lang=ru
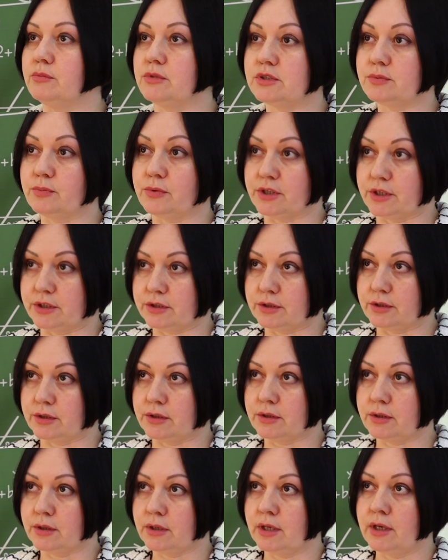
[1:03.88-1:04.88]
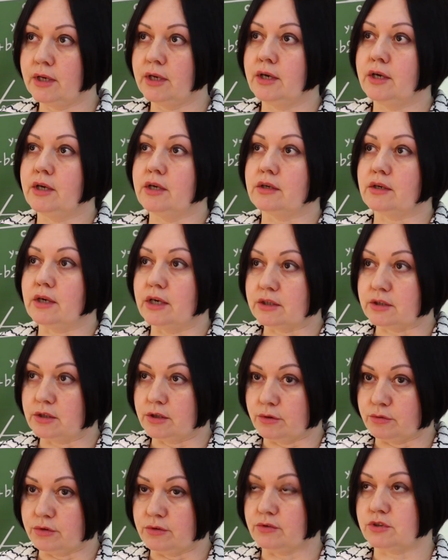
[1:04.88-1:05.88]
бесплатные как
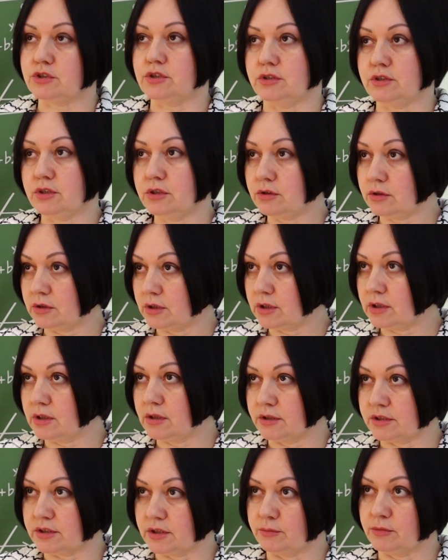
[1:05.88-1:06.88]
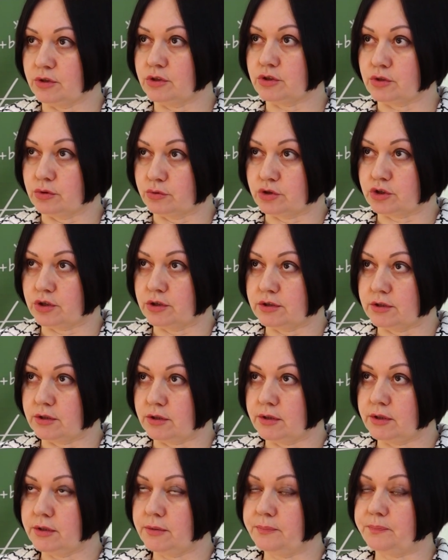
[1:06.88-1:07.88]
для университета, так и для самих
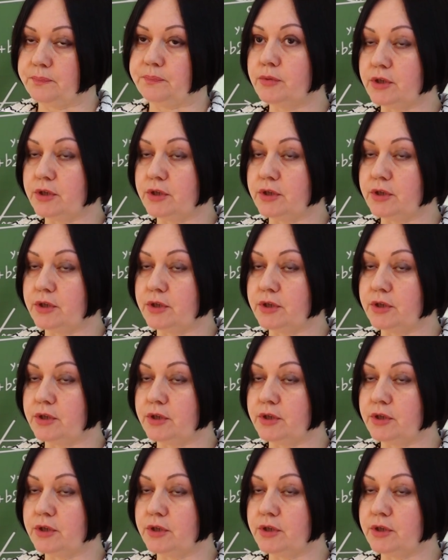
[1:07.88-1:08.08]
слушателей.